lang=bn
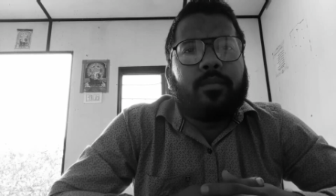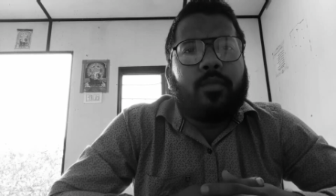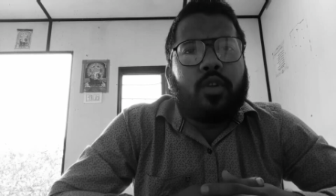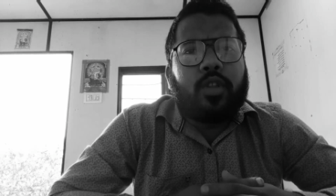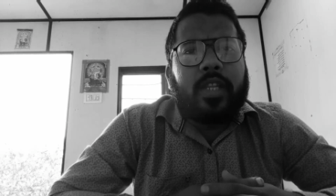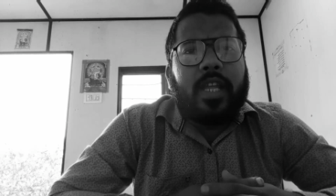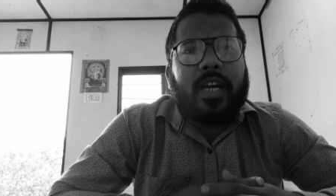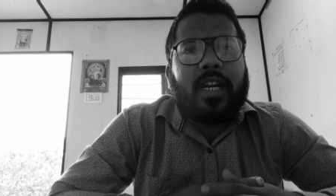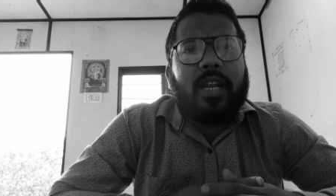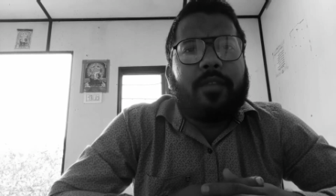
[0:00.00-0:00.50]

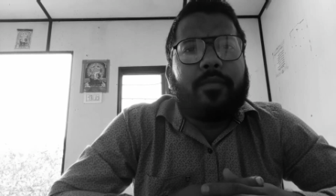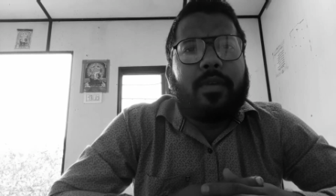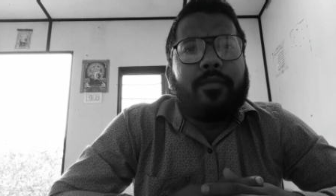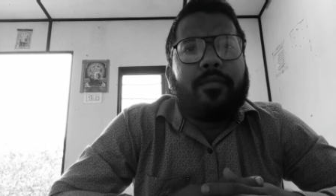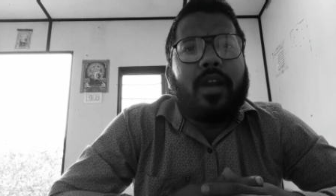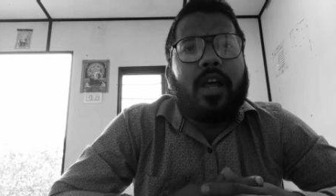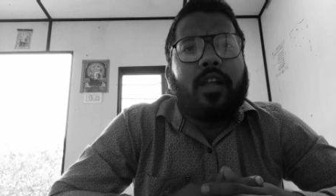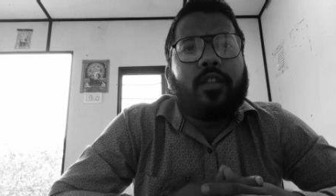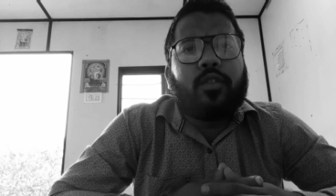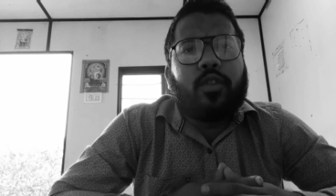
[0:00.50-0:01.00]
মধ্যে একটা
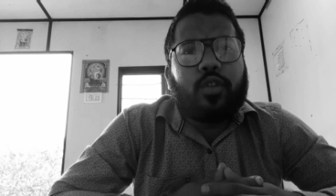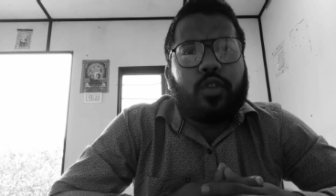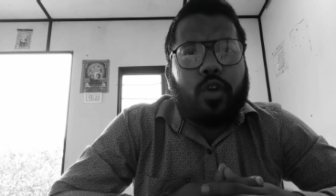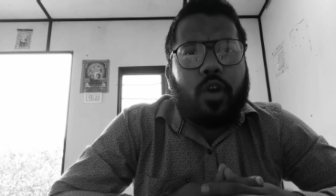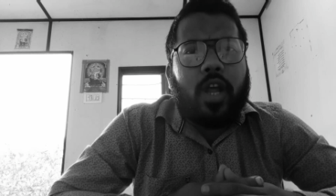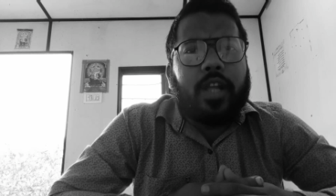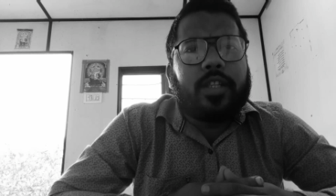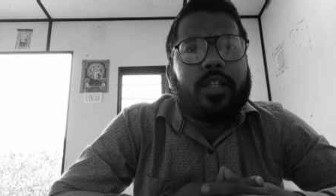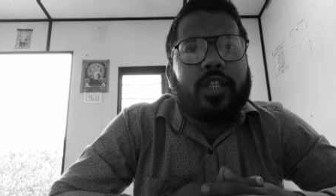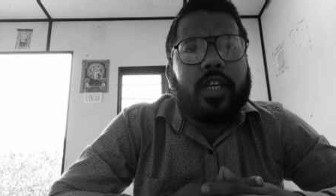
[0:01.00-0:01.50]
বিভ্রান্ত
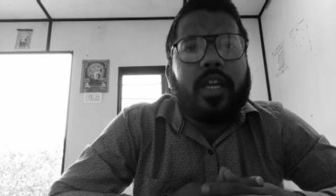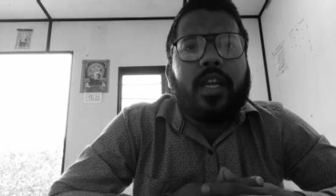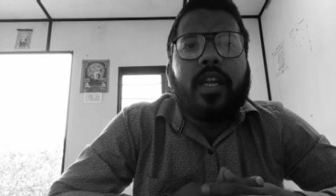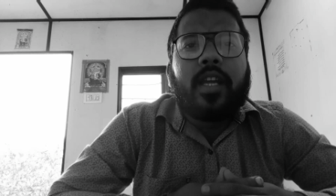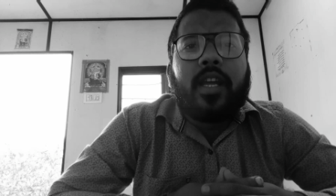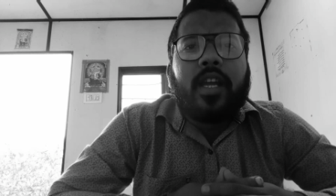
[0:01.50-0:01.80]
ছড়াচ্ছে